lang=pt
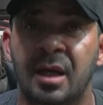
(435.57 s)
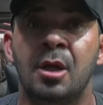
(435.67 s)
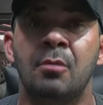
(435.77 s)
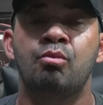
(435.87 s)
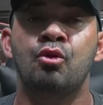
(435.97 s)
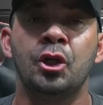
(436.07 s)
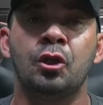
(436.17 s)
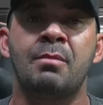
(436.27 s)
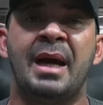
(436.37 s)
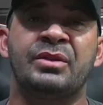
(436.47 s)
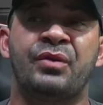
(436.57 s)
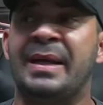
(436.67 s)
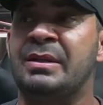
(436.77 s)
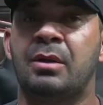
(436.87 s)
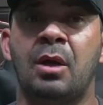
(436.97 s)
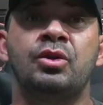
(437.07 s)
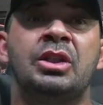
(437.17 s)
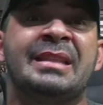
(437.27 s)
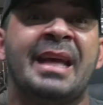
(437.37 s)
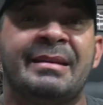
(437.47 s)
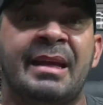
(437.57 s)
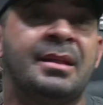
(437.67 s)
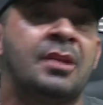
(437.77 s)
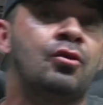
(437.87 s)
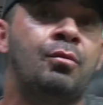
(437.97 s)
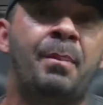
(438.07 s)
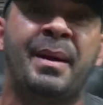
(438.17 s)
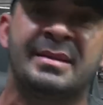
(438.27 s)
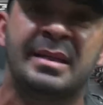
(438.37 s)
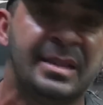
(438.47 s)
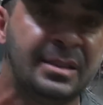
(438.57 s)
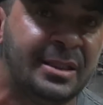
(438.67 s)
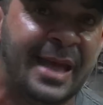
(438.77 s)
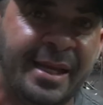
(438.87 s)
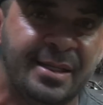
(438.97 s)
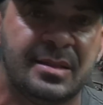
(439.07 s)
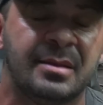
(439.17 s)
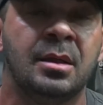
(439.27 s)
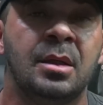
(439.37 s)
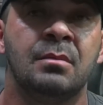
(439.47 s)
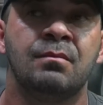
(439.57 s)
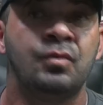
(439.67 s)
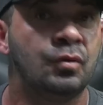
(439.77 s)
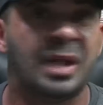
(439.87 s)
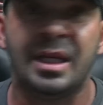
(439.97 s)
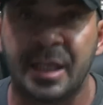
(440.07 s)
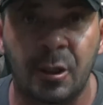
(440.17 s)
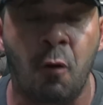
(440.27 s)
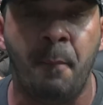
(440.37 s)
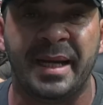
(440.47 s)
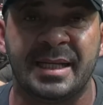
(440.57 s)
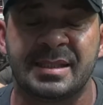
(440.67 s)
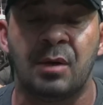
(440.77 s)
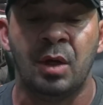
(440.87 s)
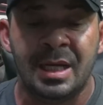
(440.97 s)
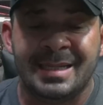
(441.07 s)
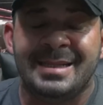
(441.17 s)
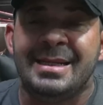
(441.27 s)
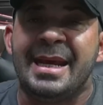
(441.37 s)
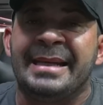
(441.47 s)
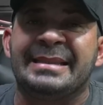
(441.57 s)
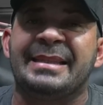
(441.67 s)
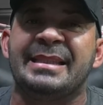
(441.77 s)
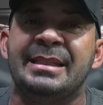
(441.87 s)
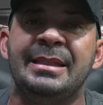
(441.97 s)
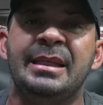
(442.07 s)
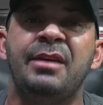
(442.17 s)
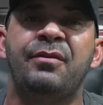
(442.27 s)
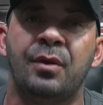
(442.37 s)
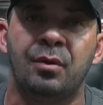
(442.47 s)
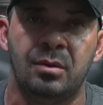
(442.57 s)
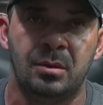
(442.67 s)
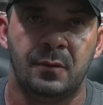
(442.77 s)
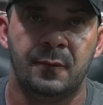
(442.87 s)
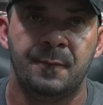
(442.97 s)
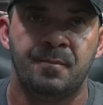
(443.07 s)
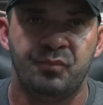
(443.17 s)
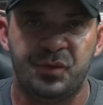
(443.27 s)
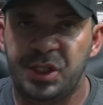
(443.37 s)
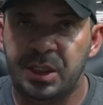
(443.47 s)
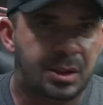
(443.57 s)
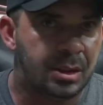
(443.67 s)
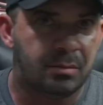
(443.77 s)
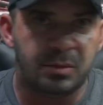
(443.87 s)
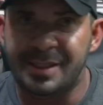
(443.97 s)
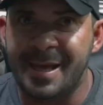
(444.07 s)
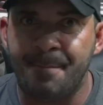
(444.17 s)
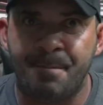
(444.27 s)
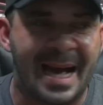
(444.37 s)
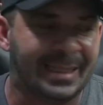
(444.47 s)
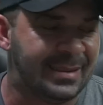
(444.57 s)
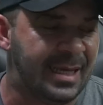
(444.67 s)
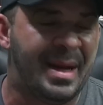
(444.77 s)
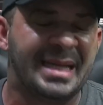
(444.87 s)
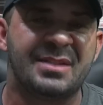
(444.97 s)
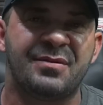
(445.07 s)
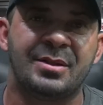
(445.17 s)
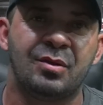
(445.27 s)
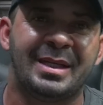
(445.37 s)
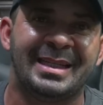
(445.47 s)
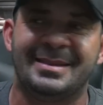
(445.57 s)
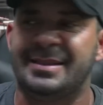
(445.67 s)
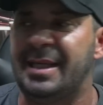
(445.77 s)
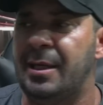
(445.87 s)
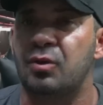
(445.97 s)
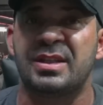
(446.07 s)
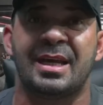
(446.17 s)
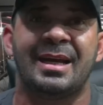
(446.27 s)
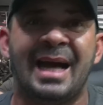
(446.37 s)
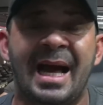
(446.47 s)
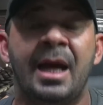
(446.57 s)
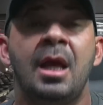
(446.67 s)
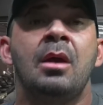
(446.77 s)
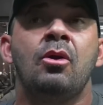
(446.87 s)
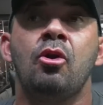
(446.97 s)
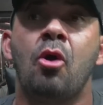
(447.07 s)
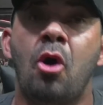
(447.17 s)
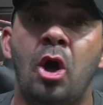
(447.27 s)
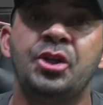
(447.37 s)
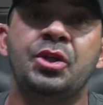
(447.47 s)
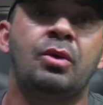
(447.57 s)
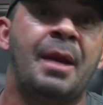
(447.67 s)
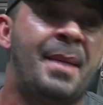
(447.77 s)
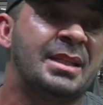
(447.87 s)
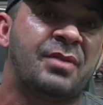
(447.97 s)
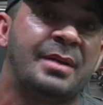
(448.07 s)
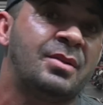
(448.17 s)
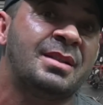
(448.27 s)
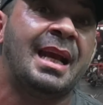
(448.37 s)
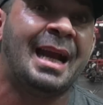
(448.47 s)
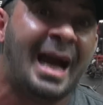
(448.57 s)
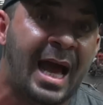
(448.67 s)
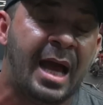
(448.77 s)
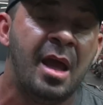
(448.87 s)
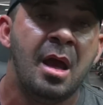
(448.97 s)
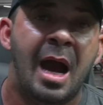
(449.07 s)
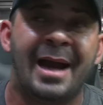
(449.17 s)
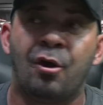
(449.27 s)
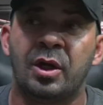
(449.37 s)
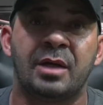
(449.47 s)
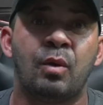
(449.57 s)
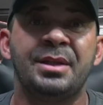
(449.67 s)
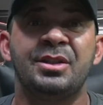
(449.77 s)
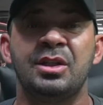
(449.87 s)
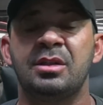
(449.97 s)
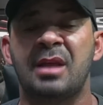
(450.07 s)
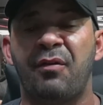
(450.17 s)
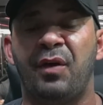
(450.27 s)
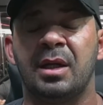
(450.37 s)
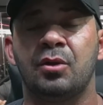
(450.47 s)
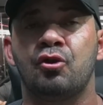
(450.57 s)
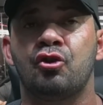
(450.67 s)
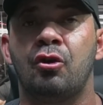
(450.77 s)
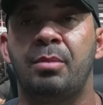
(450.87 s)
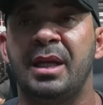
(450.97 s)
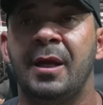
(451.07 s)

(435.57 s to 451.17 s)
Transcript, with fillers: Muito mais fácil do que o de 70 subir para 100, 110. Não tem nem comparação. Nesse nível de, de, de debate se é mais fácil crescer ou secar, lógico que é mais fácil secar. Agora, quando a gente está falando sobre